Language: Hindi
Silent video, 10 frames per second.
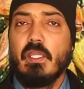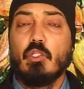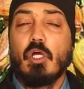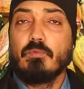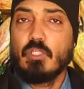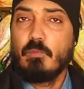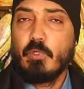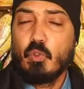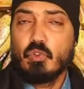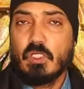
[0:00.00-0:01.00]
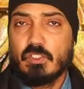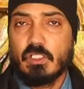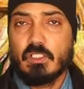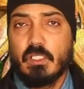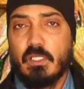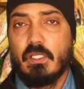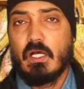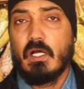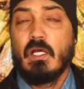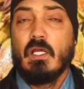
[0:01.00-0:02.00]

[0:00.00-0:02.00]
या तो आप सल्फर यूज कर सकते हैं या